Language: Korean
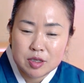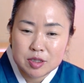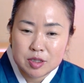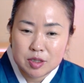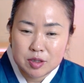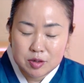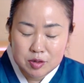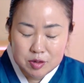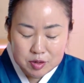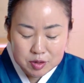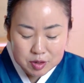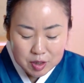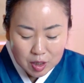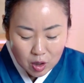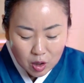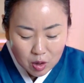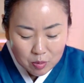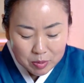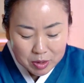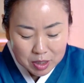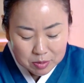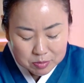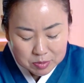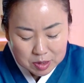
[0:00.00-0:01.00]
어,
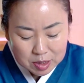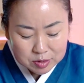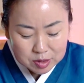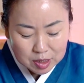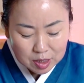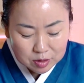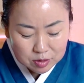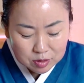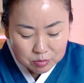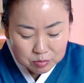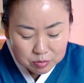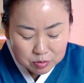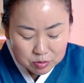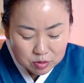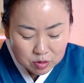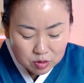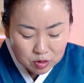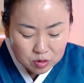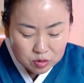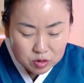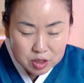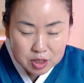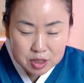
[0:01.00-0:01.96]
사업이랑 잡는 분들